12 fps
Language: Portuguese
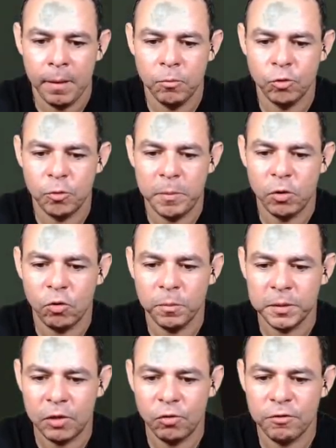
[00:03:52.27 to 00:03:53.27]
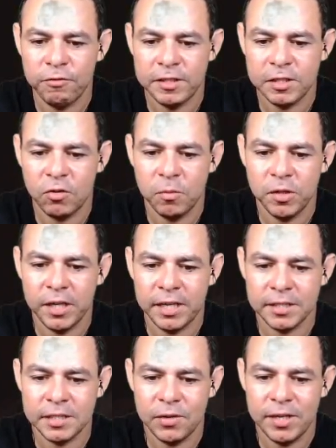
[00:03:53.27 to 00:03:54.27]
Muito bem, o computador que faz a
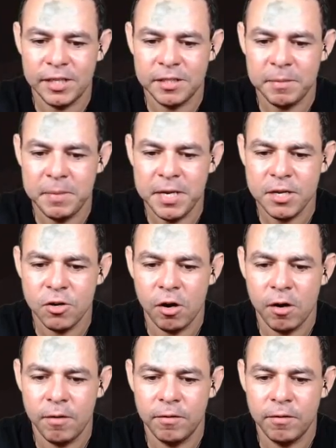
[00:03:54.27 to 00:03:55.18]
comunicação é esse bem aí, ó.